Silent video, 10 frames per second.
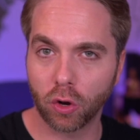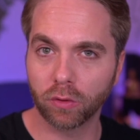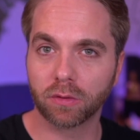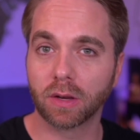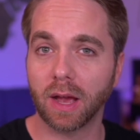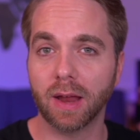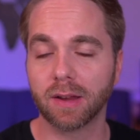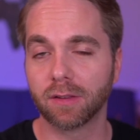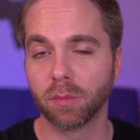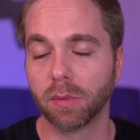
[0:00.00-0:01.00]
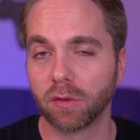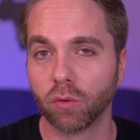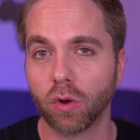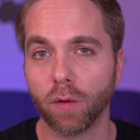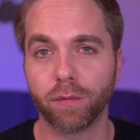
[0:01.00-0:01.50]
Chancen, gerade jetzt in
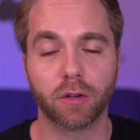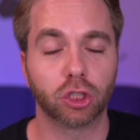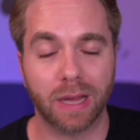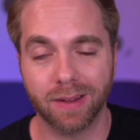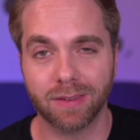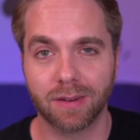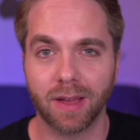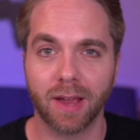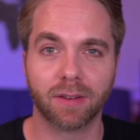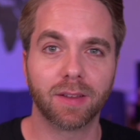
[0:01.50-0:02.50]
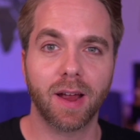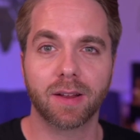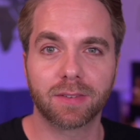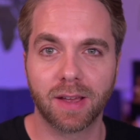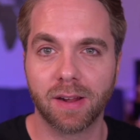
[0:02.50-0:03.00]
Bezug auf Staatsanleihen,
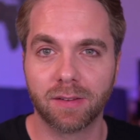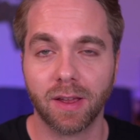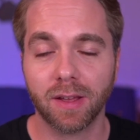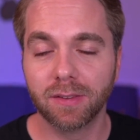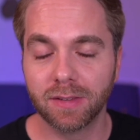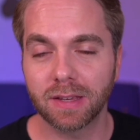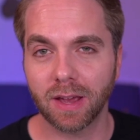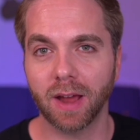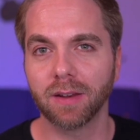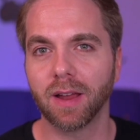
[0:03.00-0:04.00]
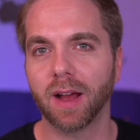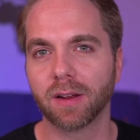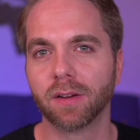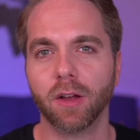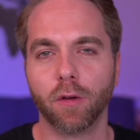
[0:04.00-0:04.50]
Tagesgeld, sichere
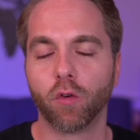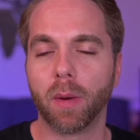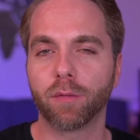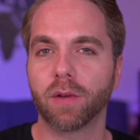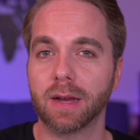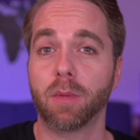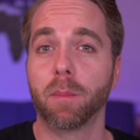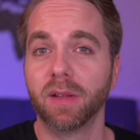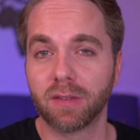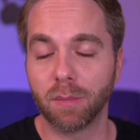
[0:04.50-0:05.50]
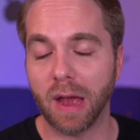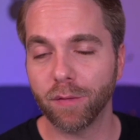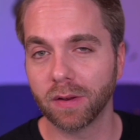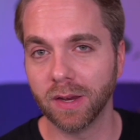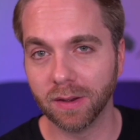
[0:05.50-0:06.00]
Anlagen, wo man vielleicht mal ein bisschen mehr
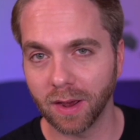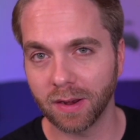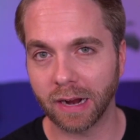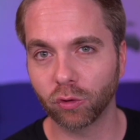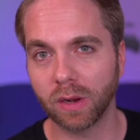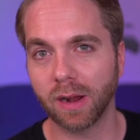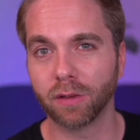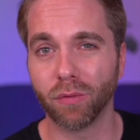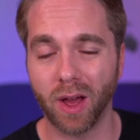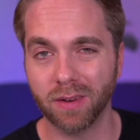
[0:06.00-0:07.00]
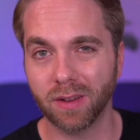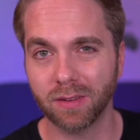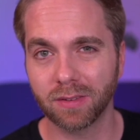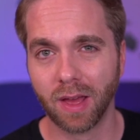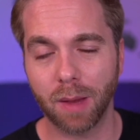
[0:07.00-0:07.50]
verdienen kann aktuell als
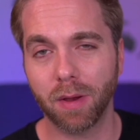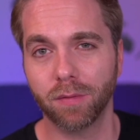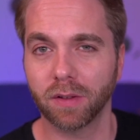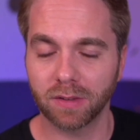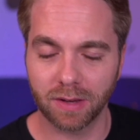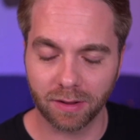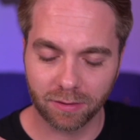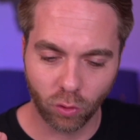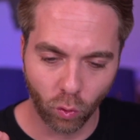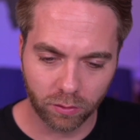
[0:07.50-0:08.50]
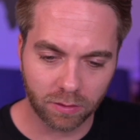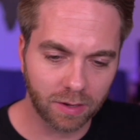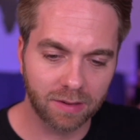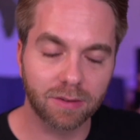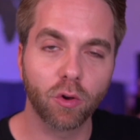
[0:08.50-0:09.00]
woanders. Aber was ich als
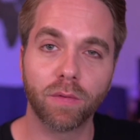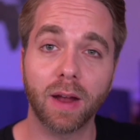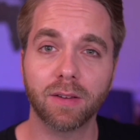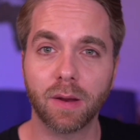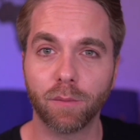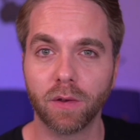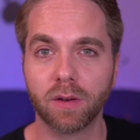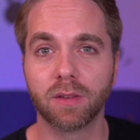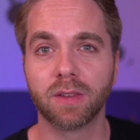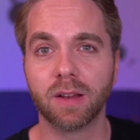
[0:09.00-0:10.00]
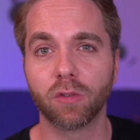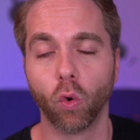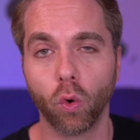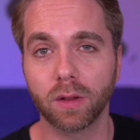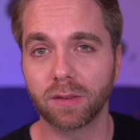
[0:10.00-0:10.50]
großes Risiko weiterhin empfinde, sind
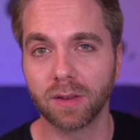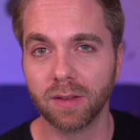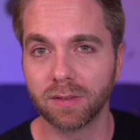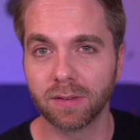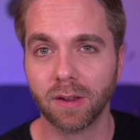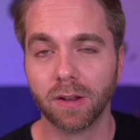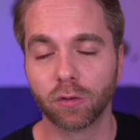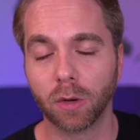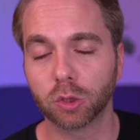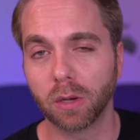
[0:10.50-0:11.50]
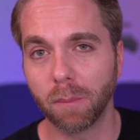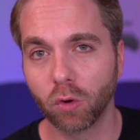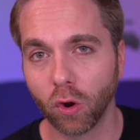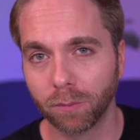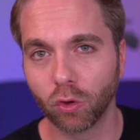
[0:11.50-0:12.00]
hohe Zinsen, zum Beispiel
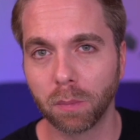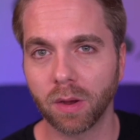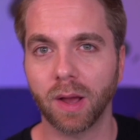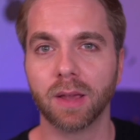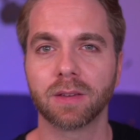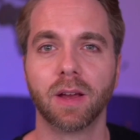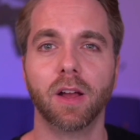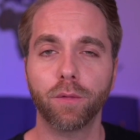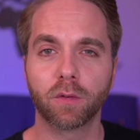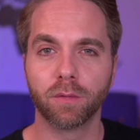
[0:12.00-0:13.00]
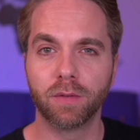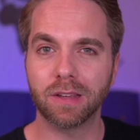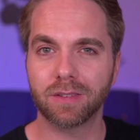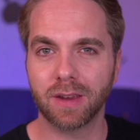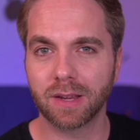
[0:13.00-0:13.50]
im Kryptobereich. Oft
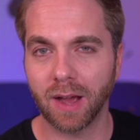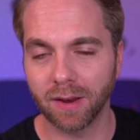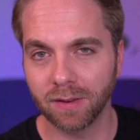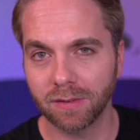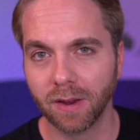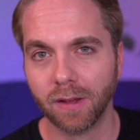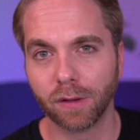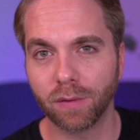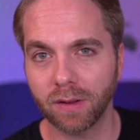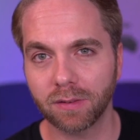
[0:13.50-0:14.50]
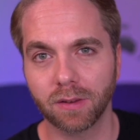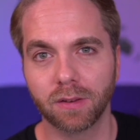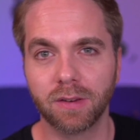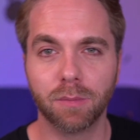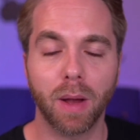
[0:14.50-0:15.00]
wisst ihr gar nicht, was
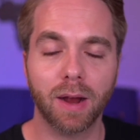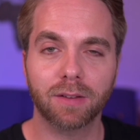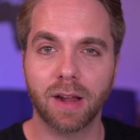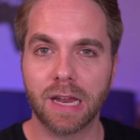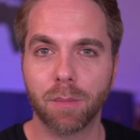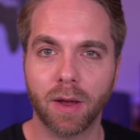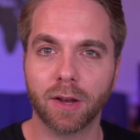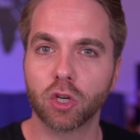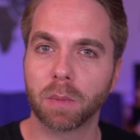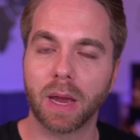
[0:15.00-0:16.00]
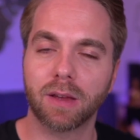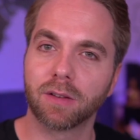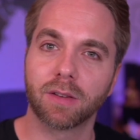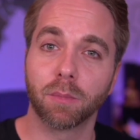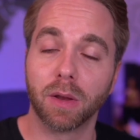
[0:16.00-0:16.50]
die Marktteilnehmer
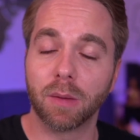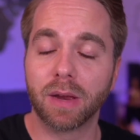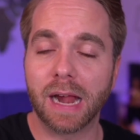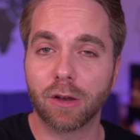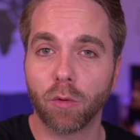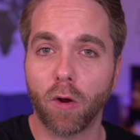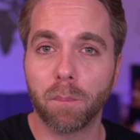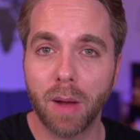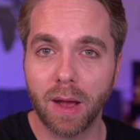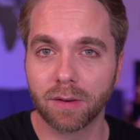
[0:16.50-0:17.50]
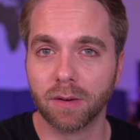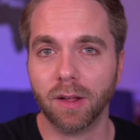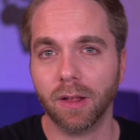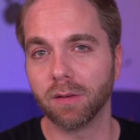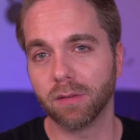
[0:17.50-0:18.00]
entsprechend mit dem Geld überhaupt machen.
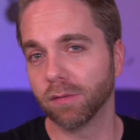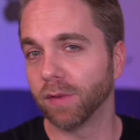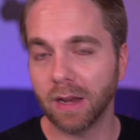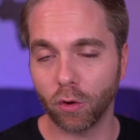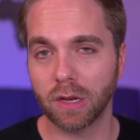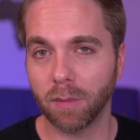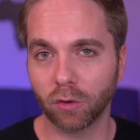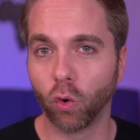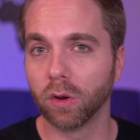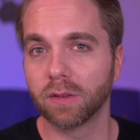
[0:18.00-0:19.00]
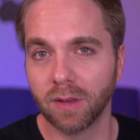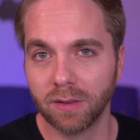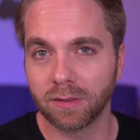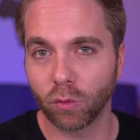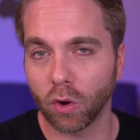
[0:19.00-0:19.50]
Denn wenn euch jemand hohe
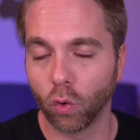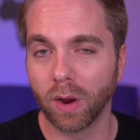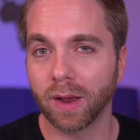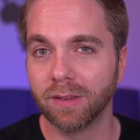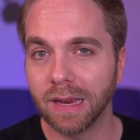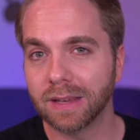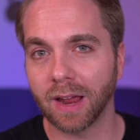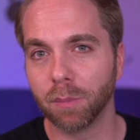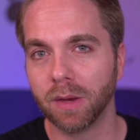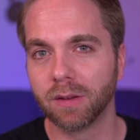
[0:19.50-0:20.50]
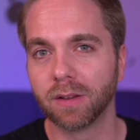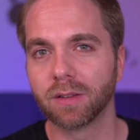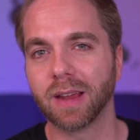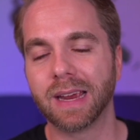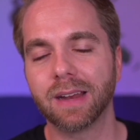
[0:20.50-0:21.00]
Zinsen oder hohe Renditen
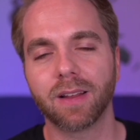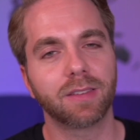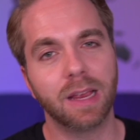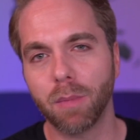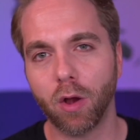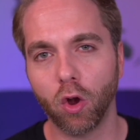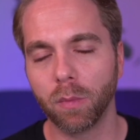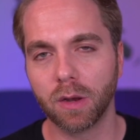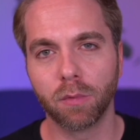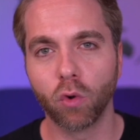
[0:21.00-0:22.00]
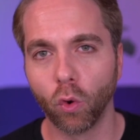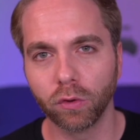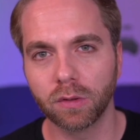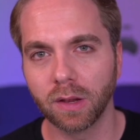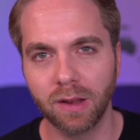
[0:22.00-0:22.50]
anbietet, dann geht das immer auch mit einem
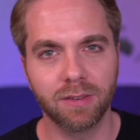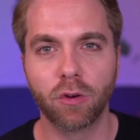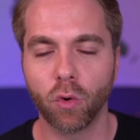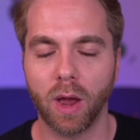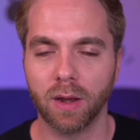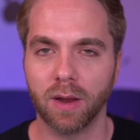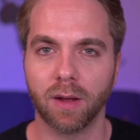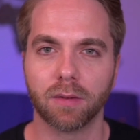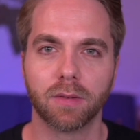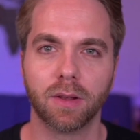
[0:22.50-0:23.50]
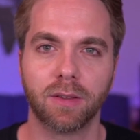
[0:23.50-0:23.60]
großen Risiko einher.